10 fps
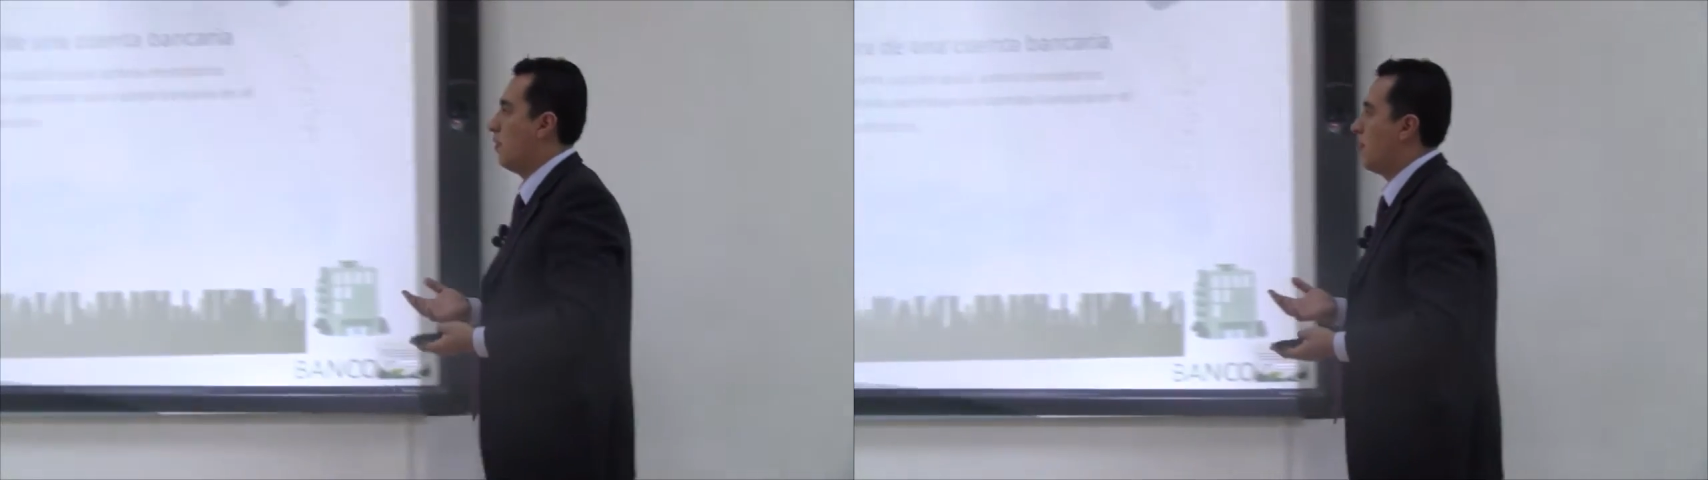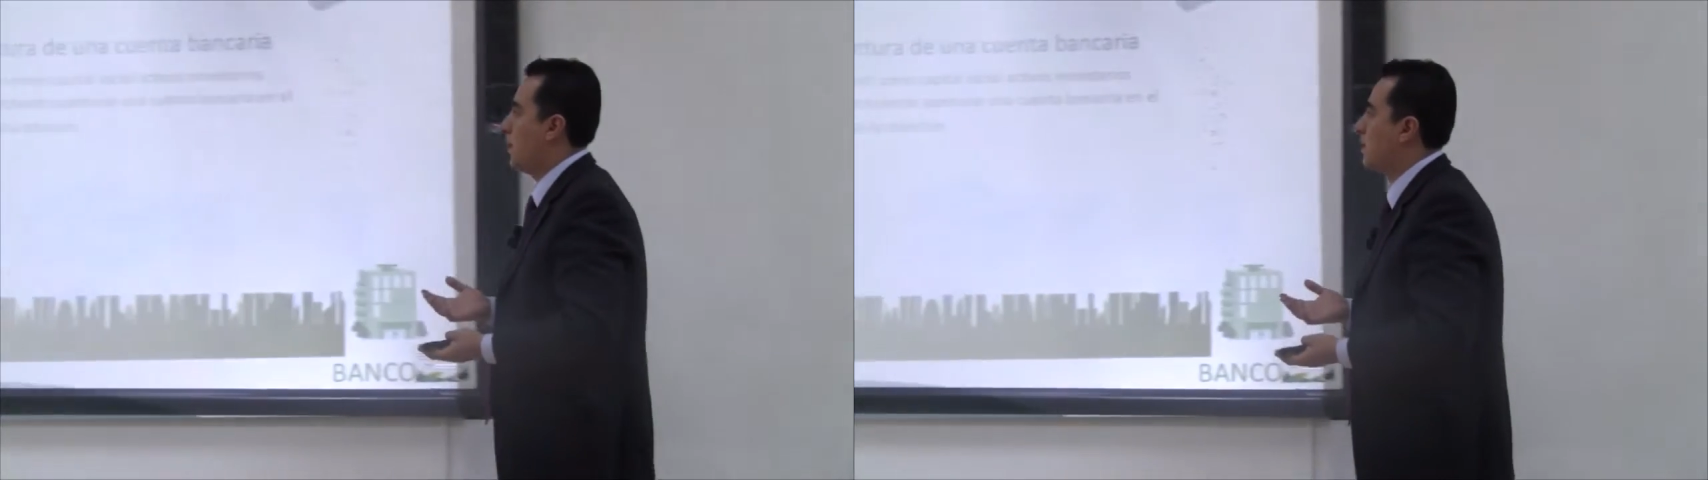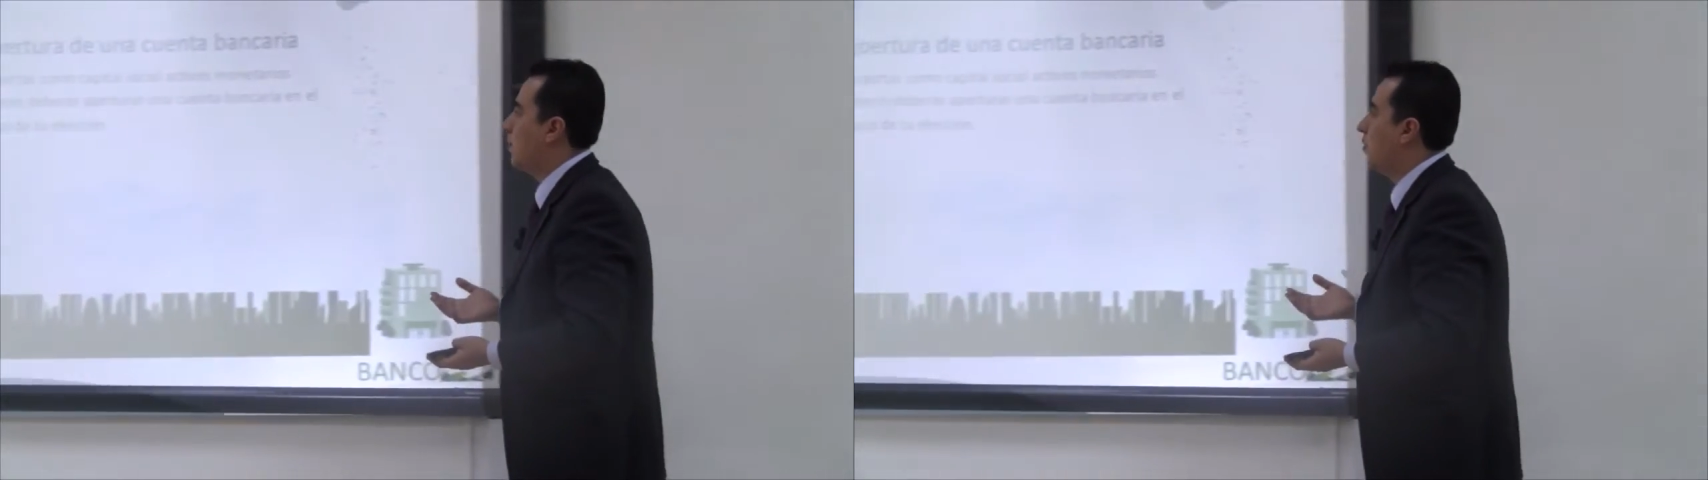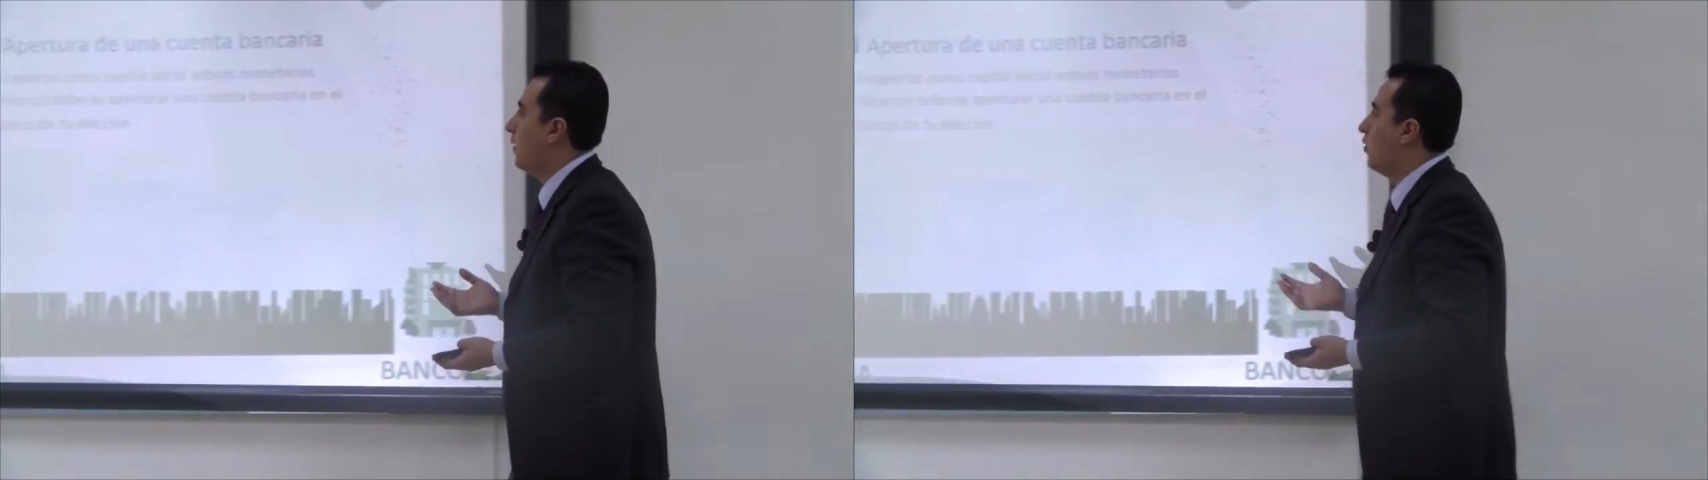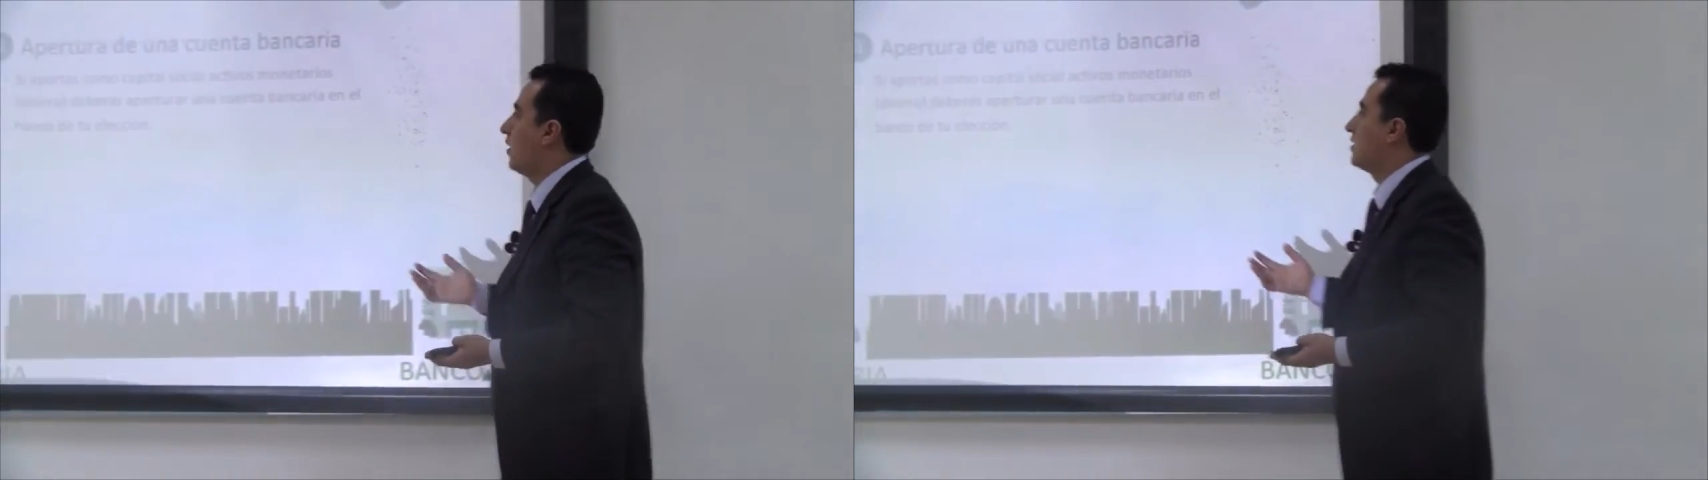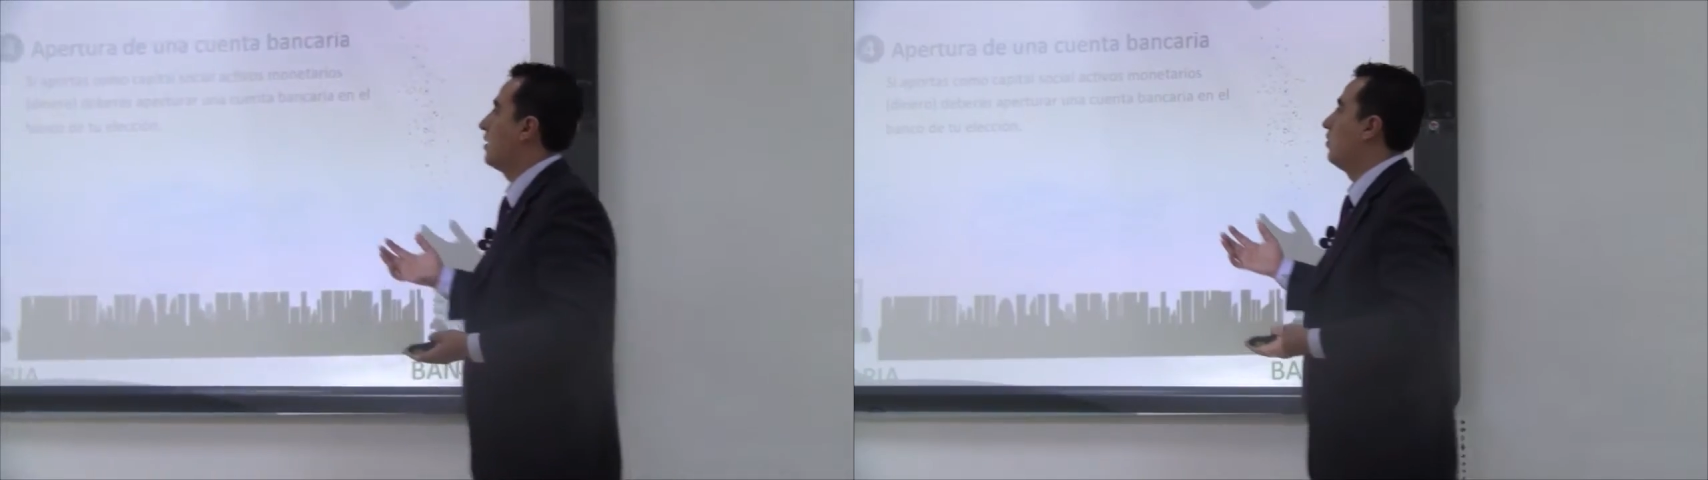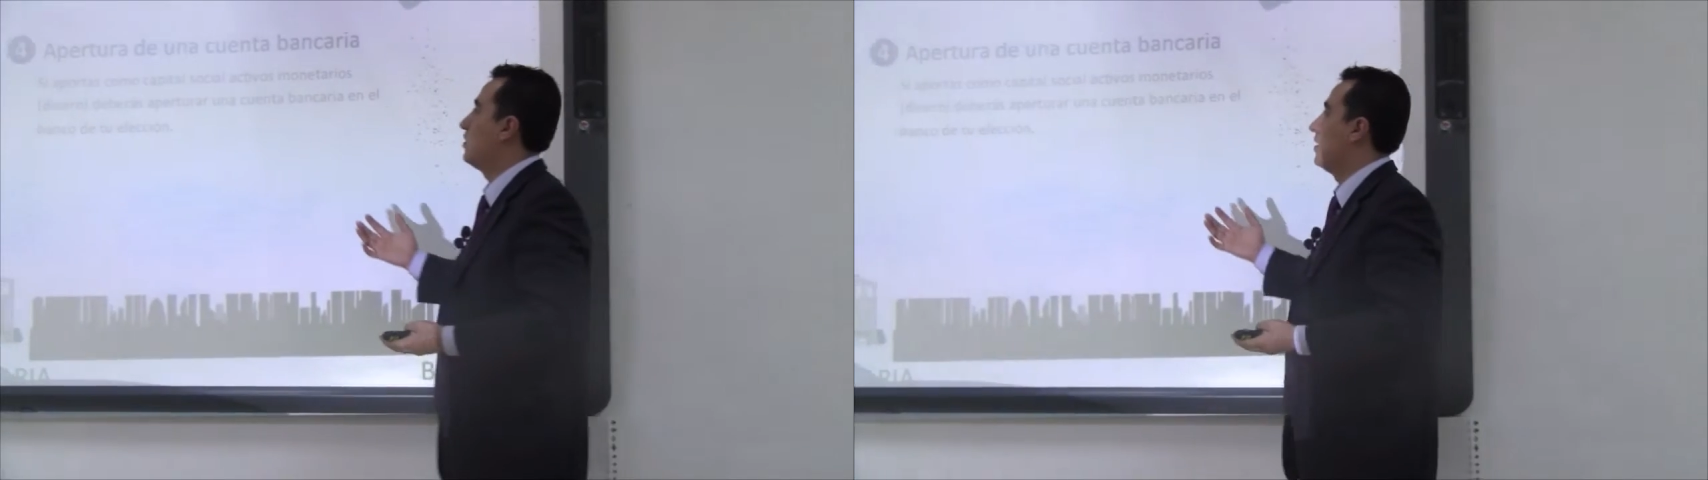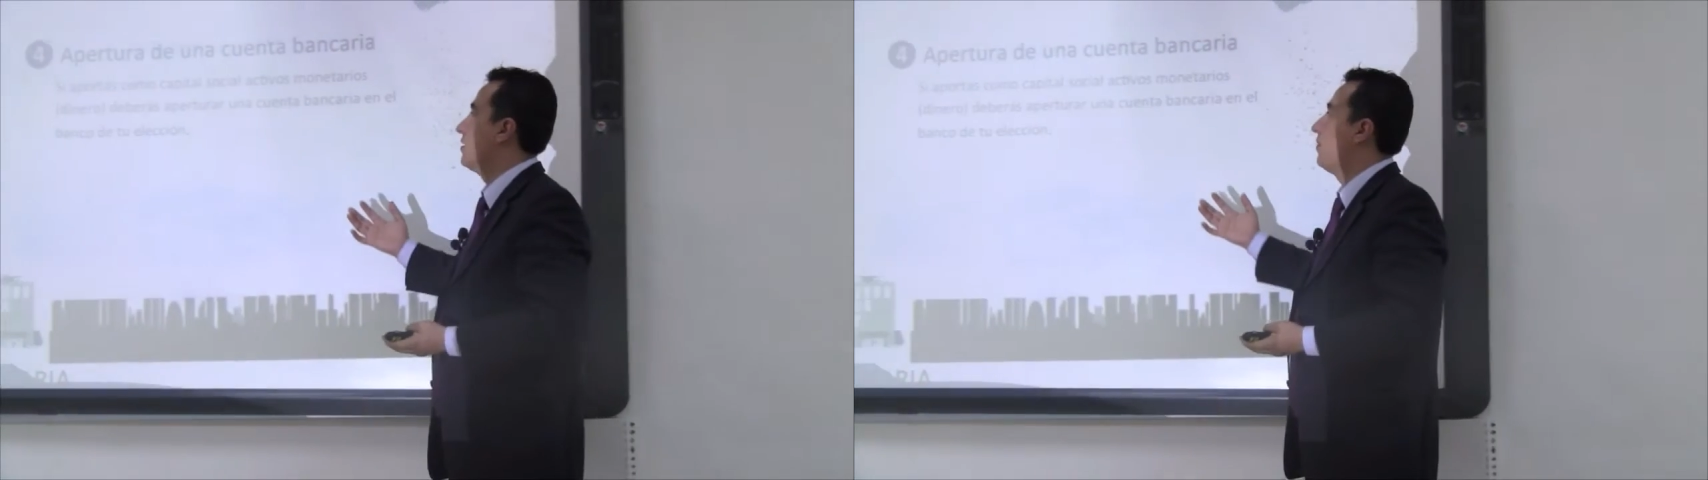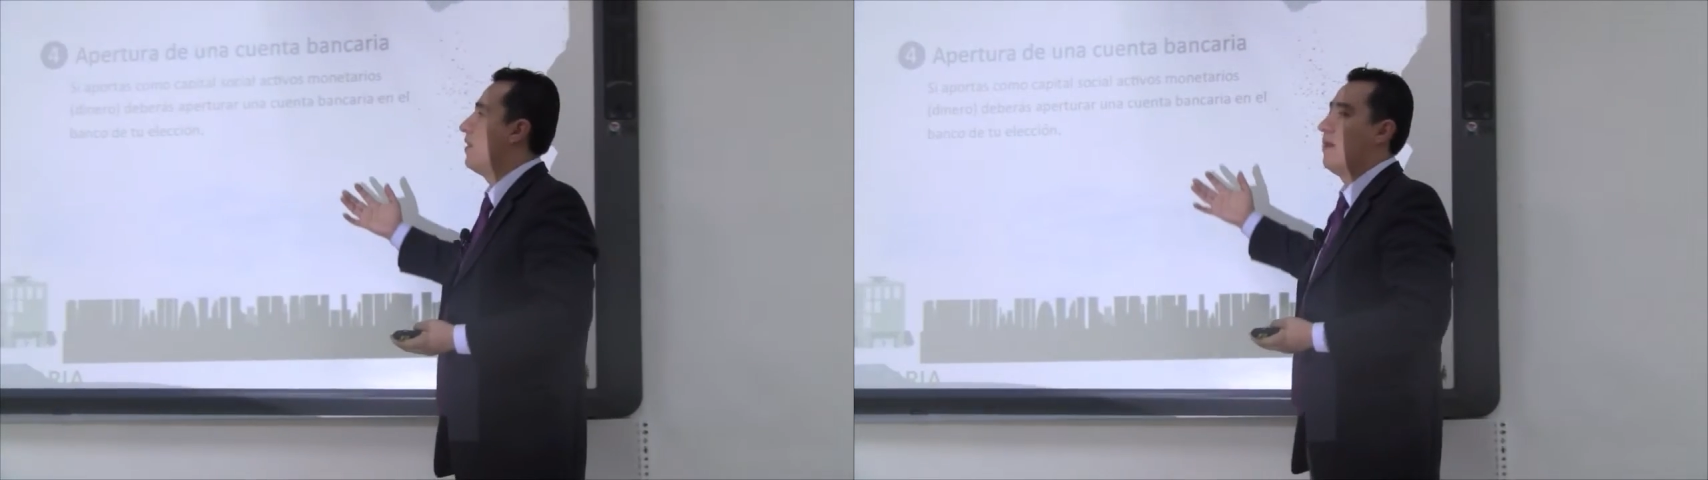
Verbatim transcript: en mi empresa propia lo que hacemos es,